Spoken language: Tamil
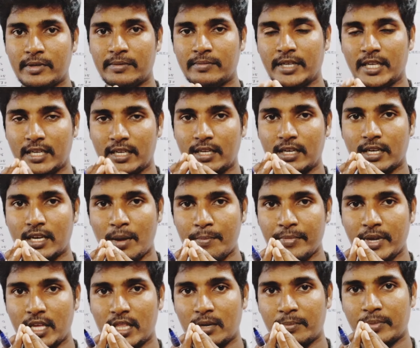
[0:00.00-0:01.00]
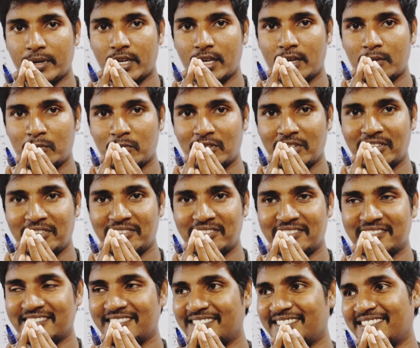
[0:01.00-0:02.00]
மேக்ஸிமம் என்னால் கம்மியாக தான் படிக்க முடியும்
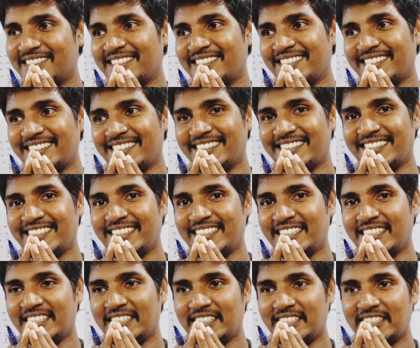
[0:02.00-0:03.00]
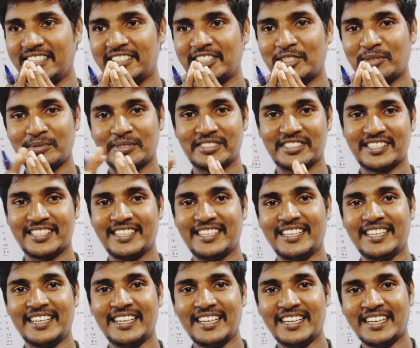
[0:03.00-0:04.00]
டிஸ்டர்பன்ஸ்
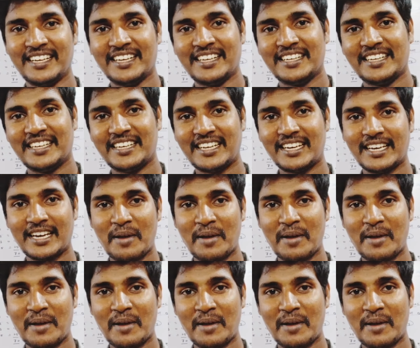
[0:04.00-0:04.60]
என்னால்